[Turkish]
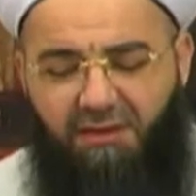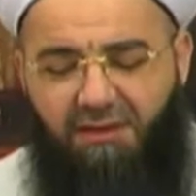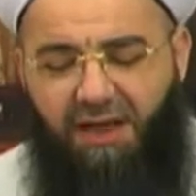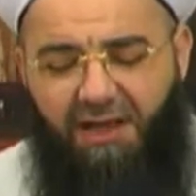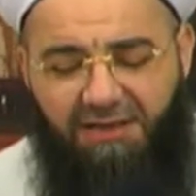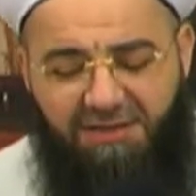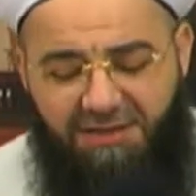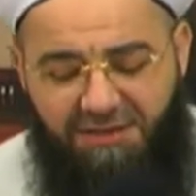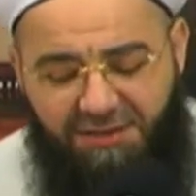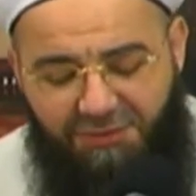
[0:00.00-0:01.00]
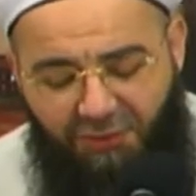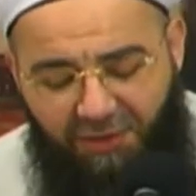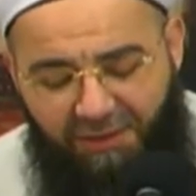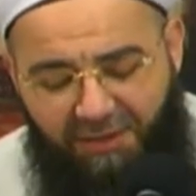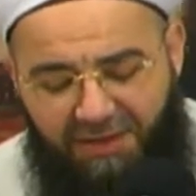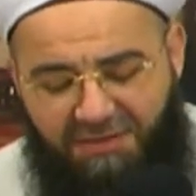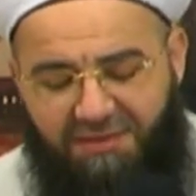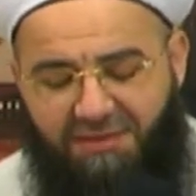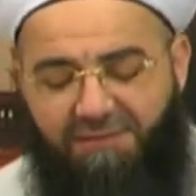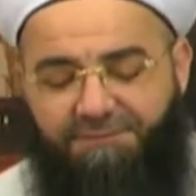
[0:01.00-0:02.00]
Yani sizi zorlamaz.
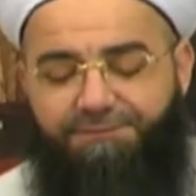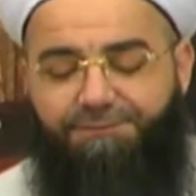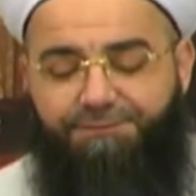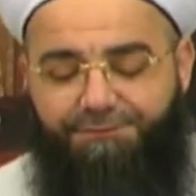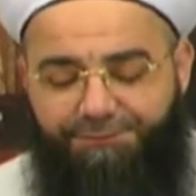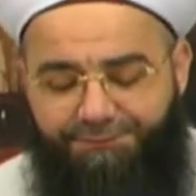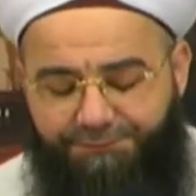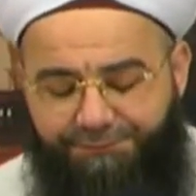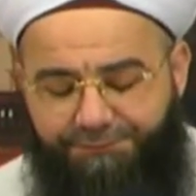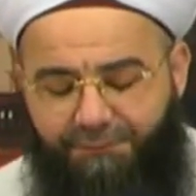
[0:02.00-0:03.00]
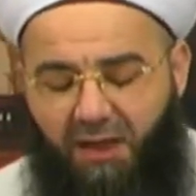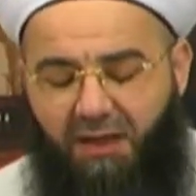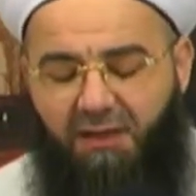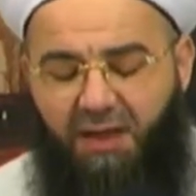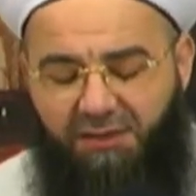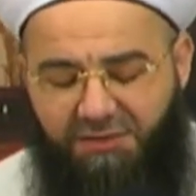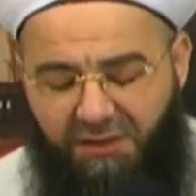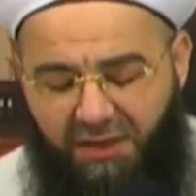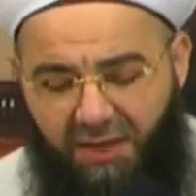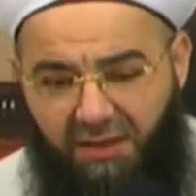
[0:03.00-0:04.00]
Allah'ın
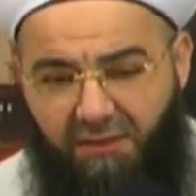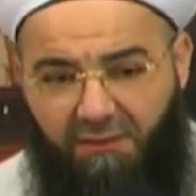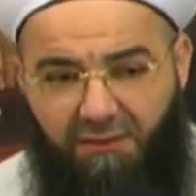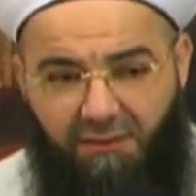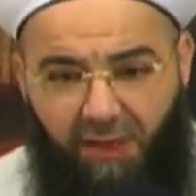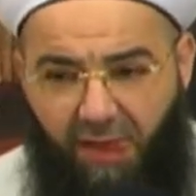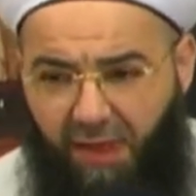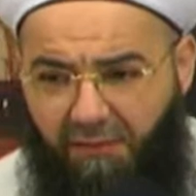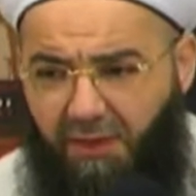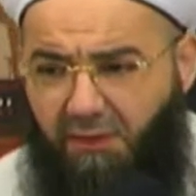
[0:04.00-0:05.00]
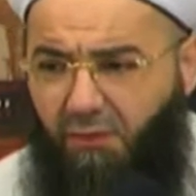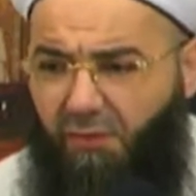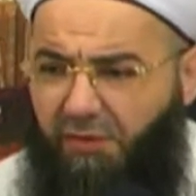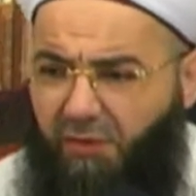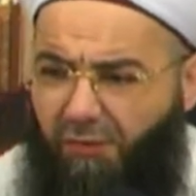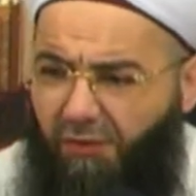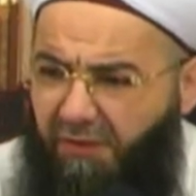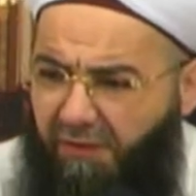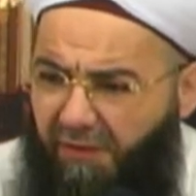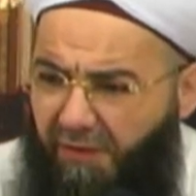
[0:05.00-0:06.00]
izniyle. Fakat o
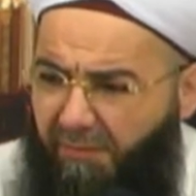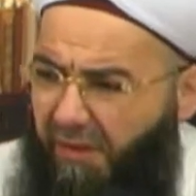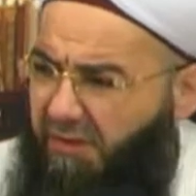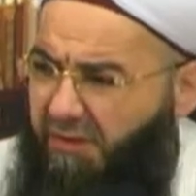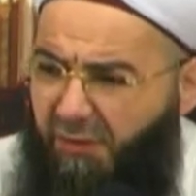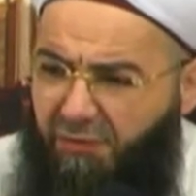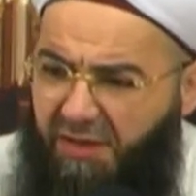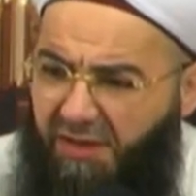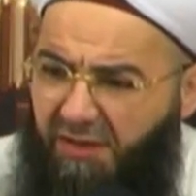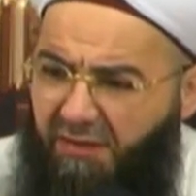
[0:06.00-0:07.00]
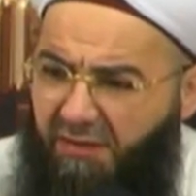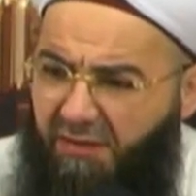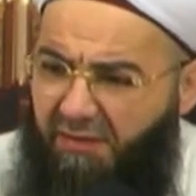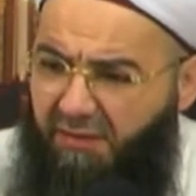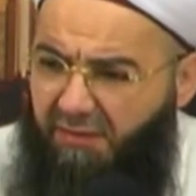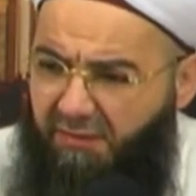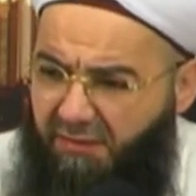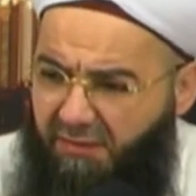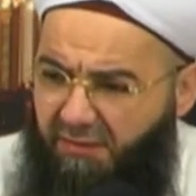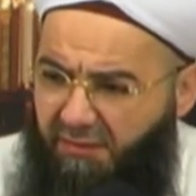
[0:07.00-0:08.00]
mikrofonları falan bakın da önceden
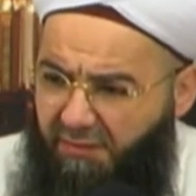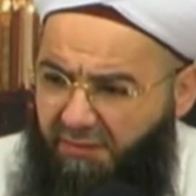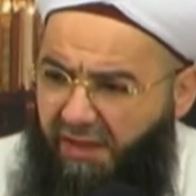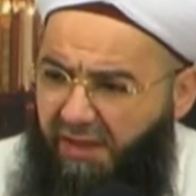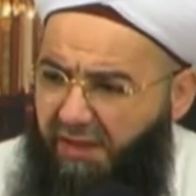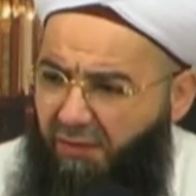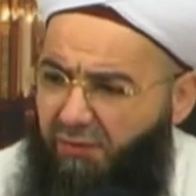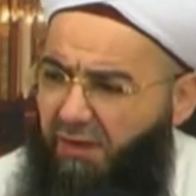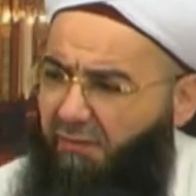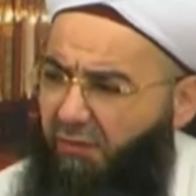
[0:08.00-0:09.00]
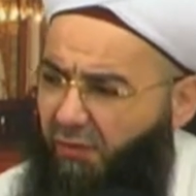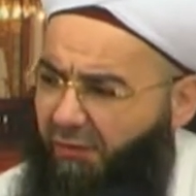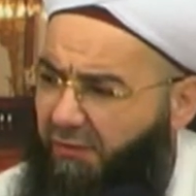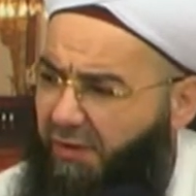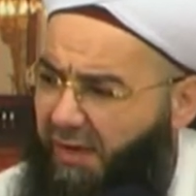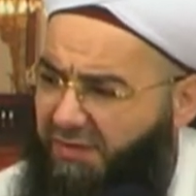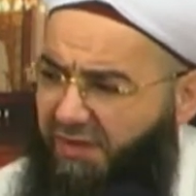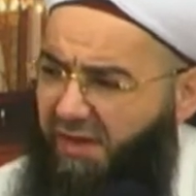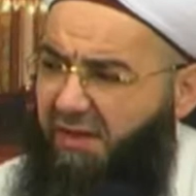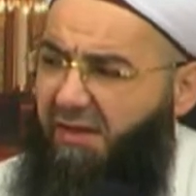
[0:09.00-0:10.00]
deneyin onları, mikrofonları
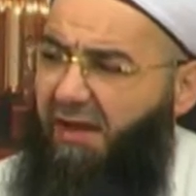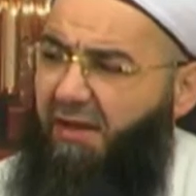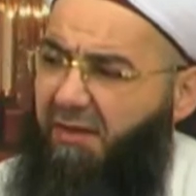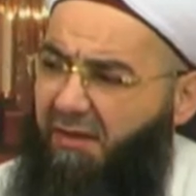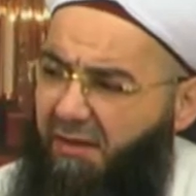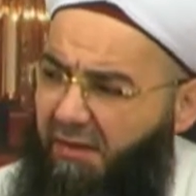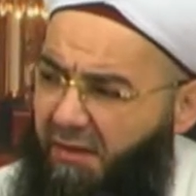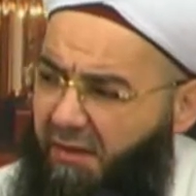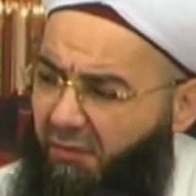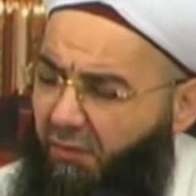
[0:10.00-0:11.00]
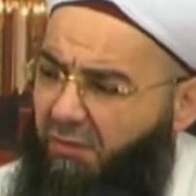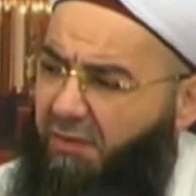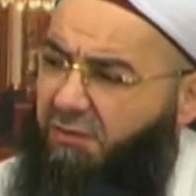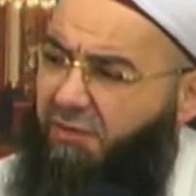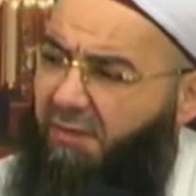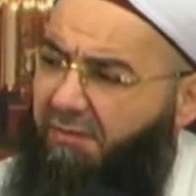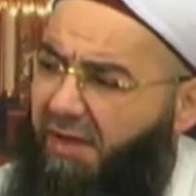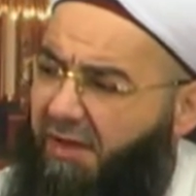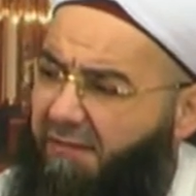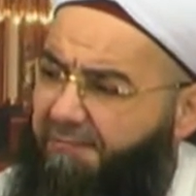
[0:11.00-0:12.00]
hazır edin de ondan sonra bir de